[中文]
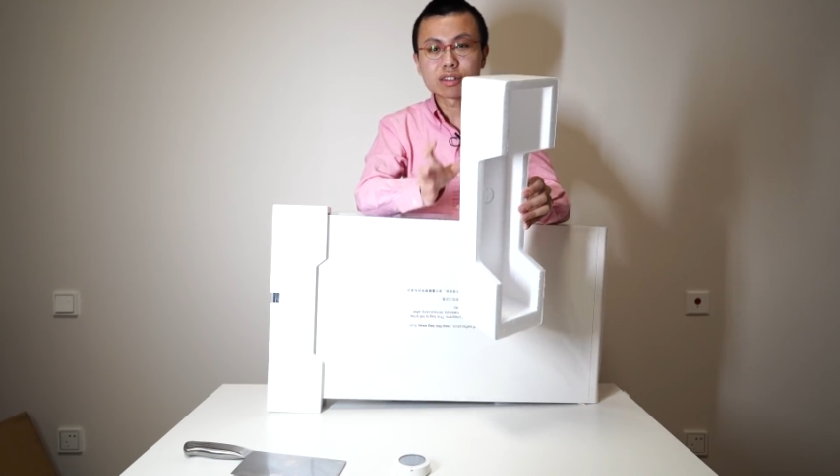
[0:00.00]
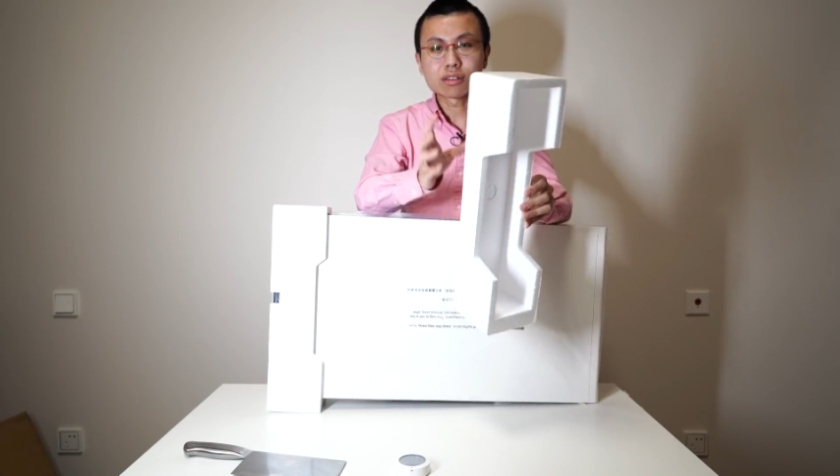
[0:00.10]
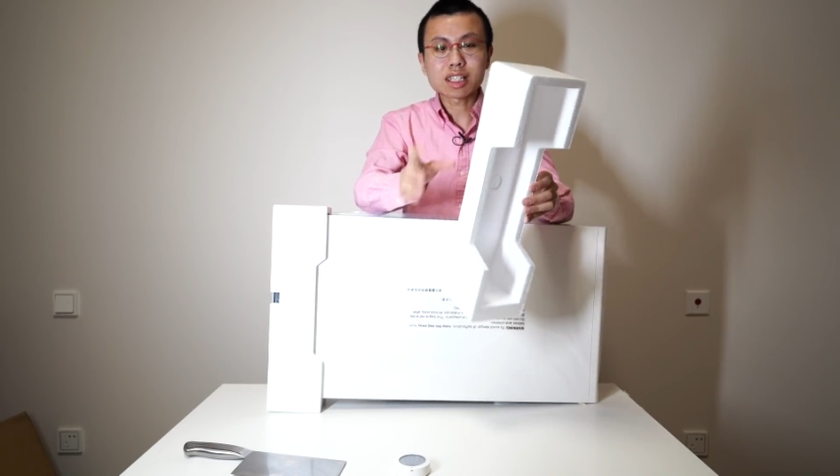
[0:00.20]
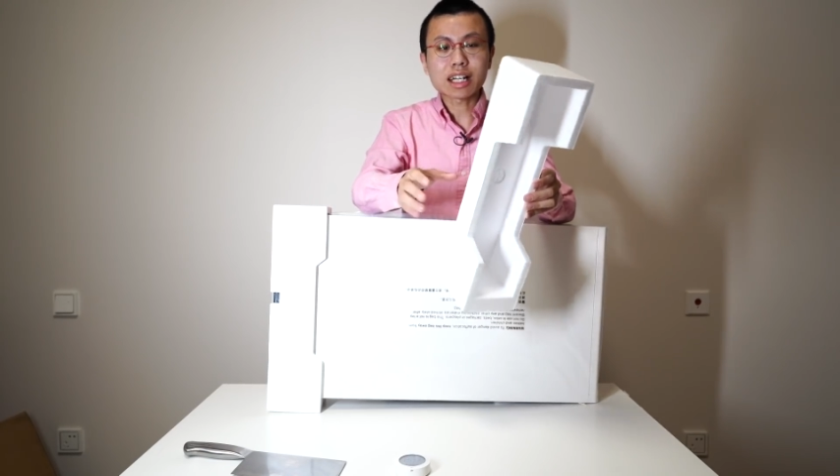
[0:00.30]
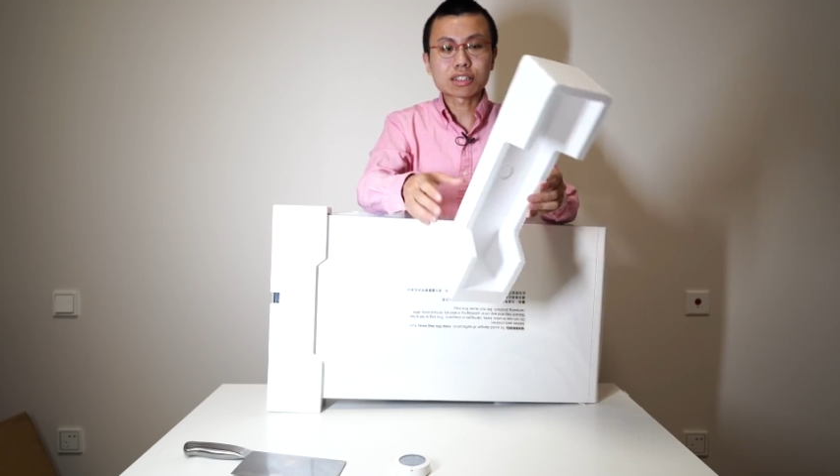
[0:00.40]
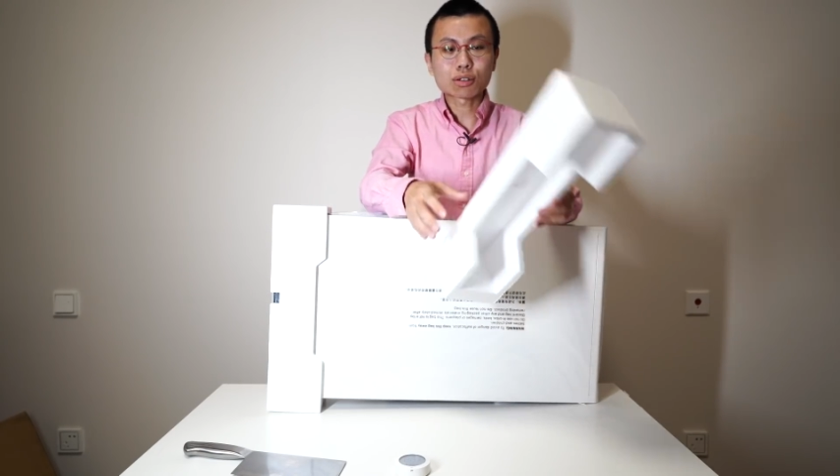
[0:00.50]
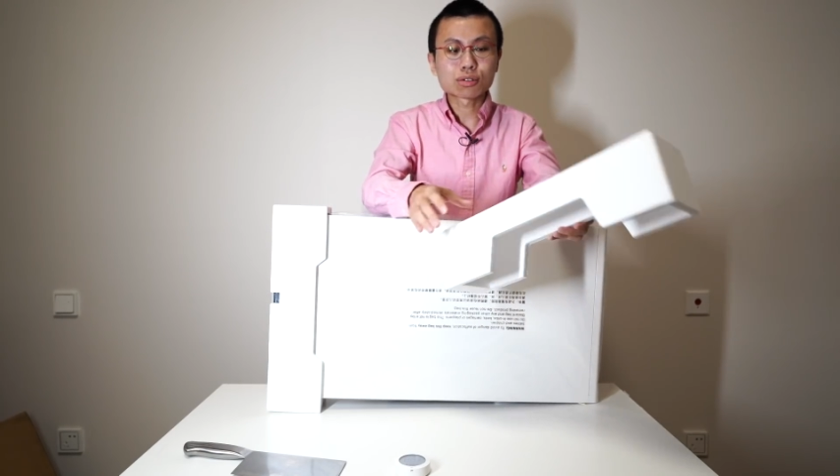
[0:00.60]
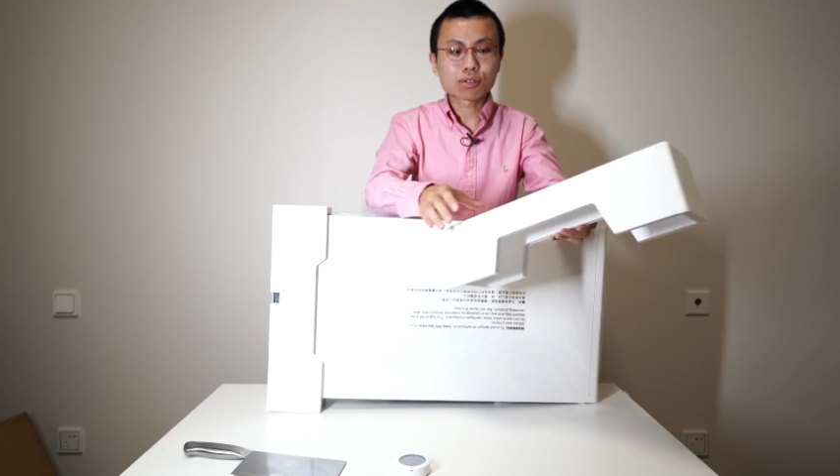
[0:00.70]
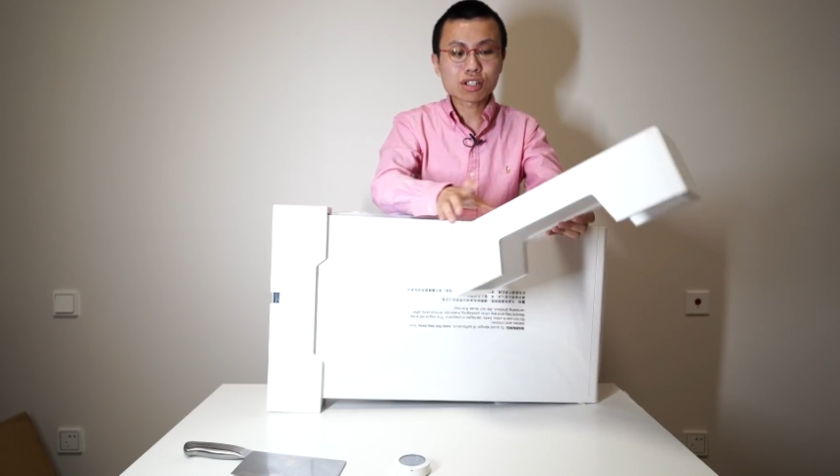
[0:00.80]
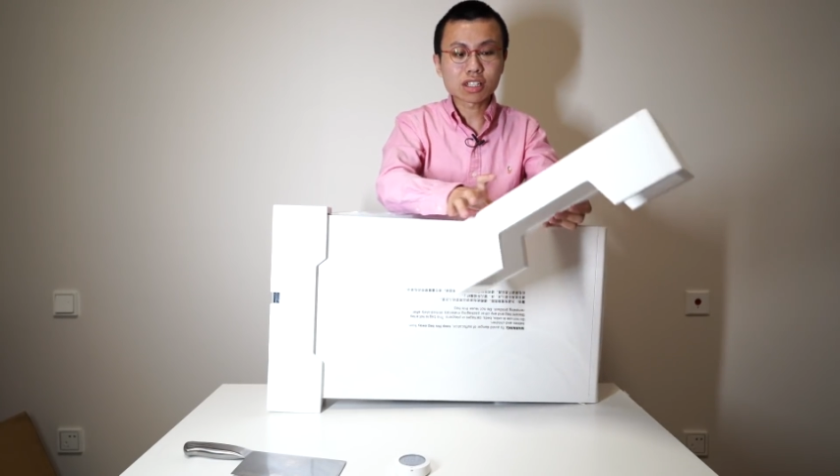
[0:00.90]
弄得家里到处
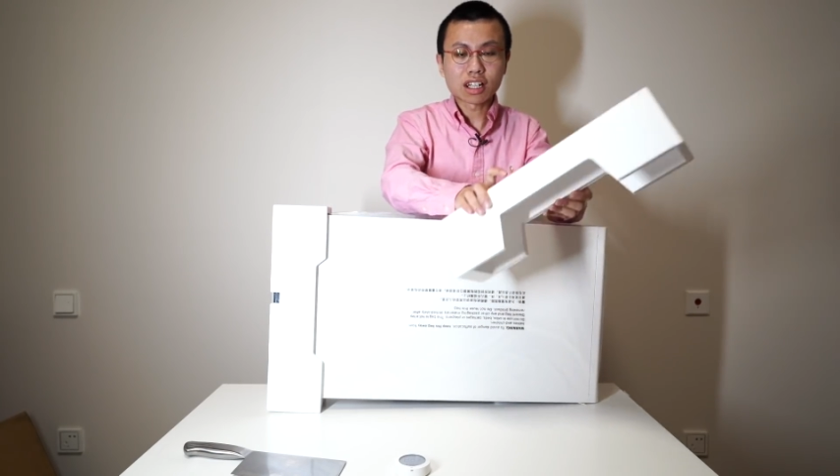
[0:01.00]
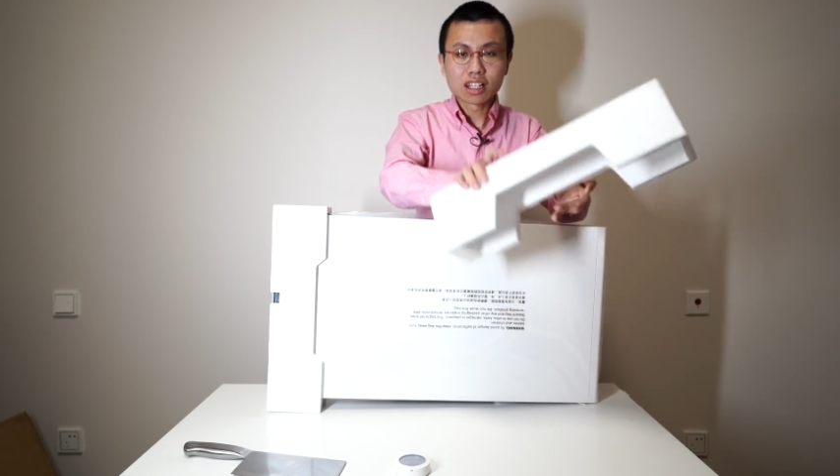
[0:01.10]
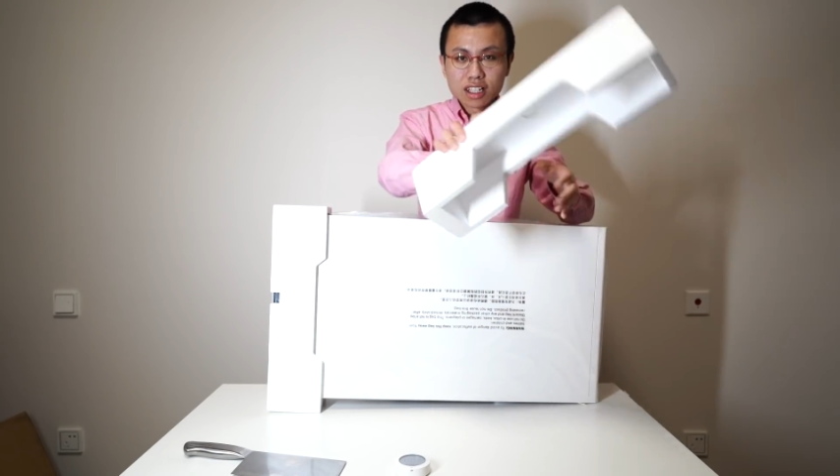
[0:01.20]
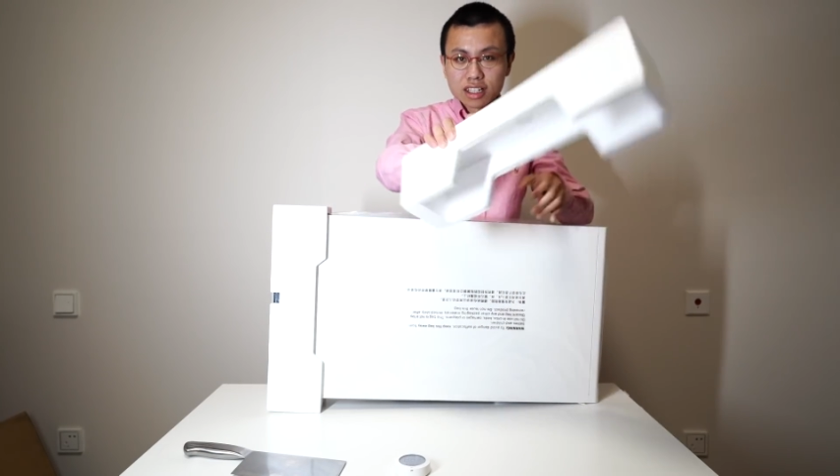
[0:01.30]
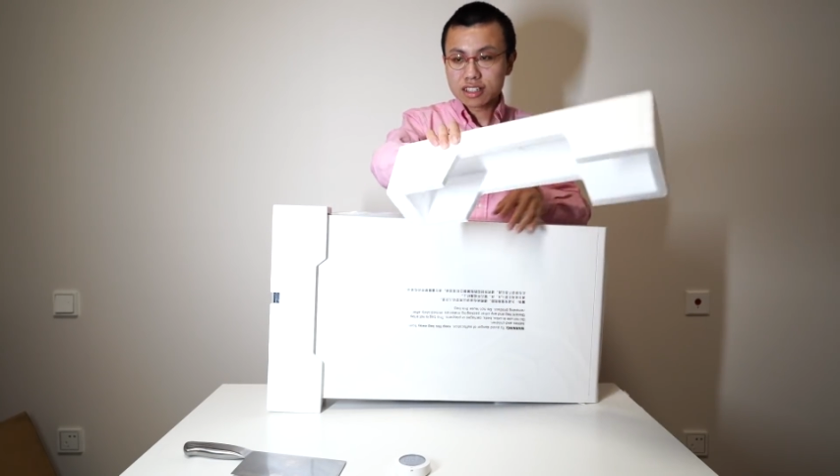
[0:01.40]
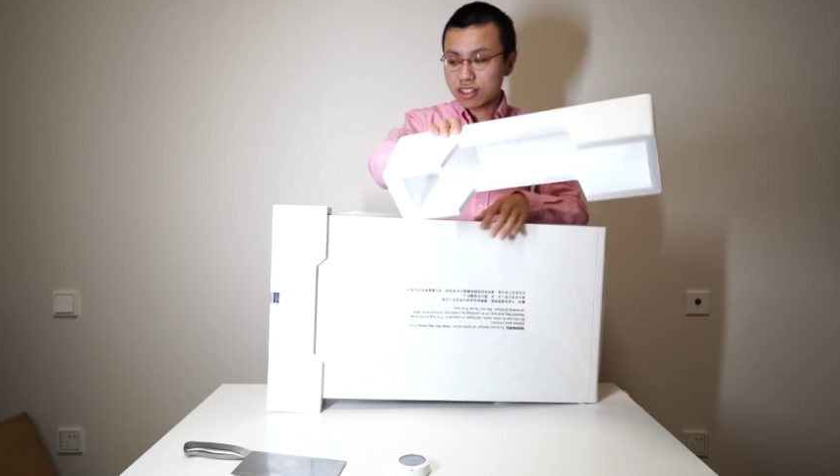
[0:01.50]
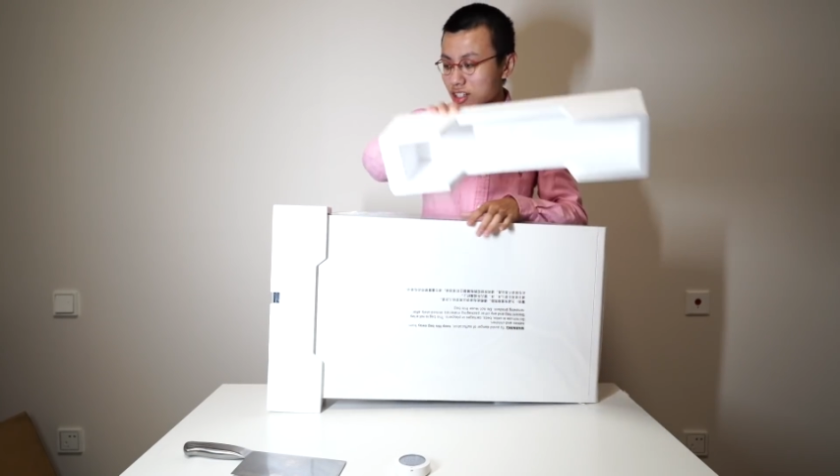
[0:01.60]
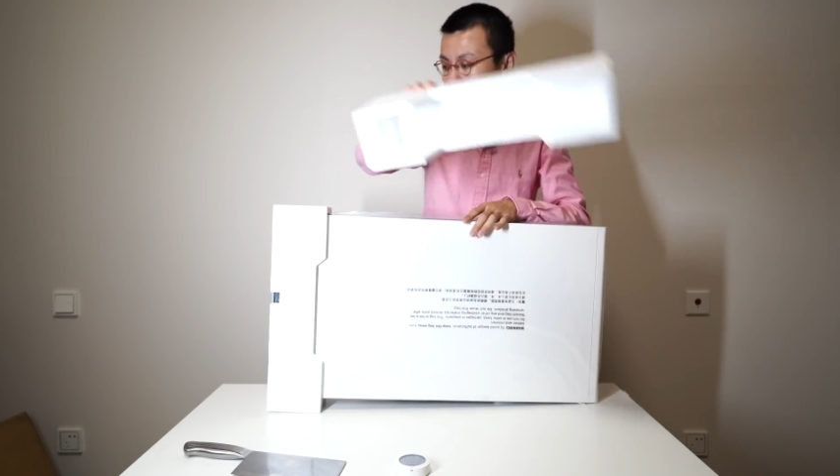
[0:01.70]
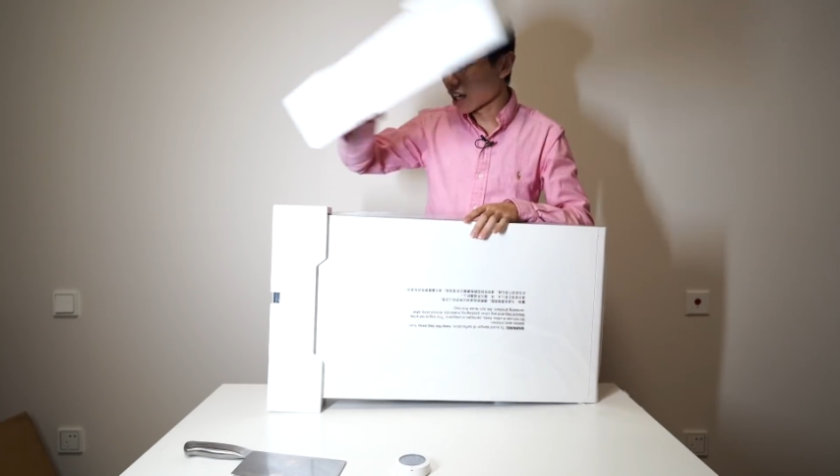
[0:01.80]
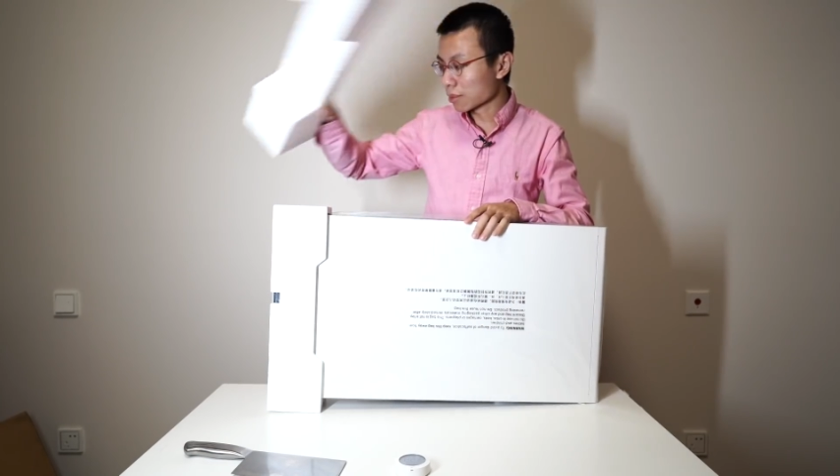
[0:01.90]
都是的，这个
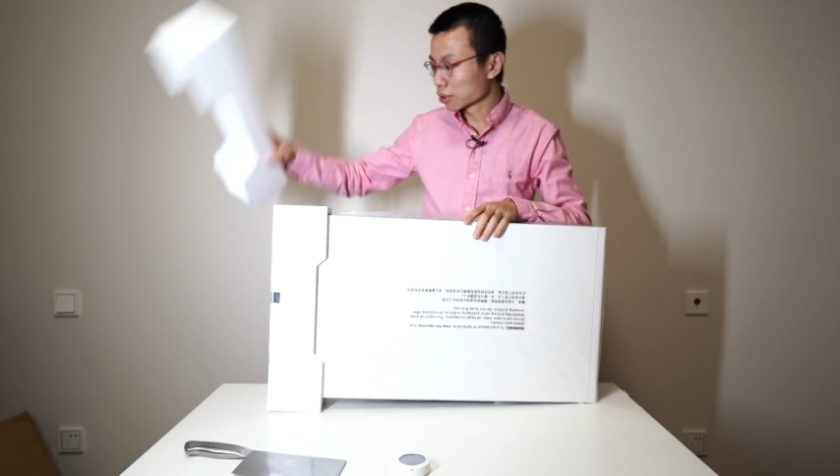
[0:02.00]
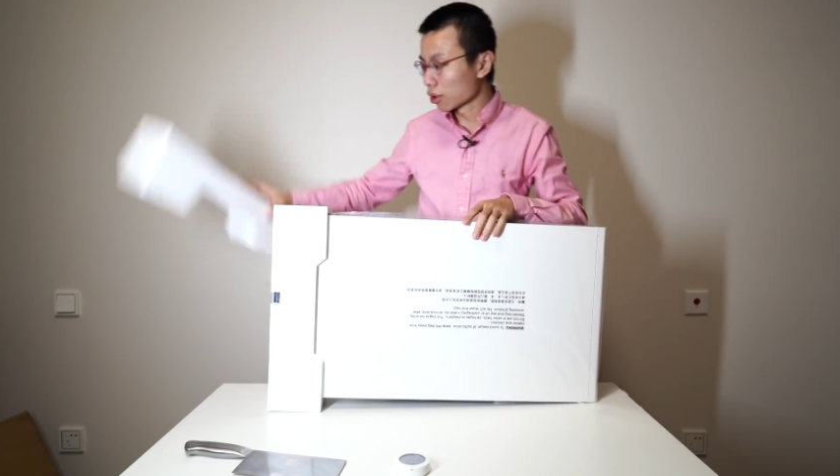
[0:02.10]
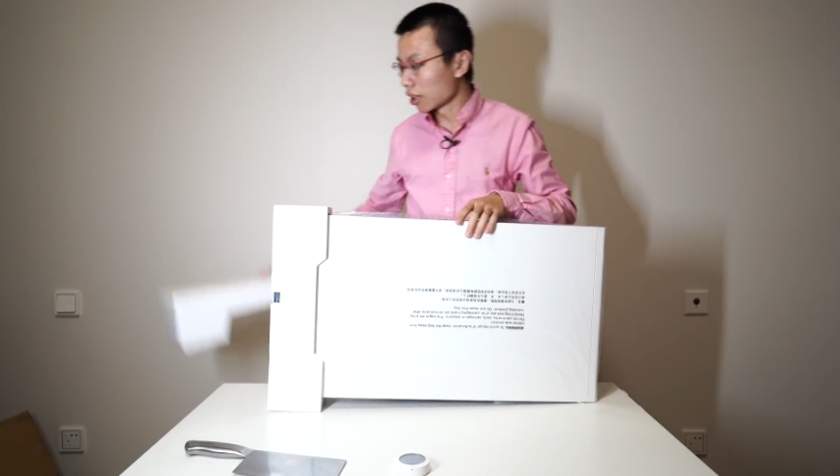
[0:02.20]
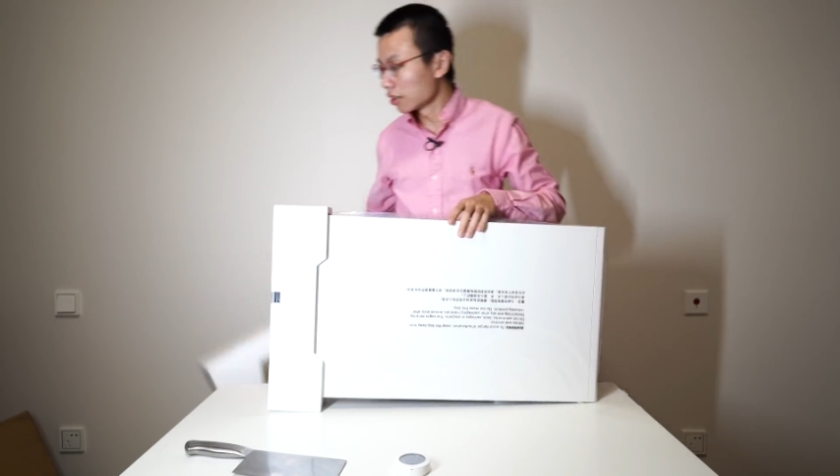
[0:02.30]
质量还不错。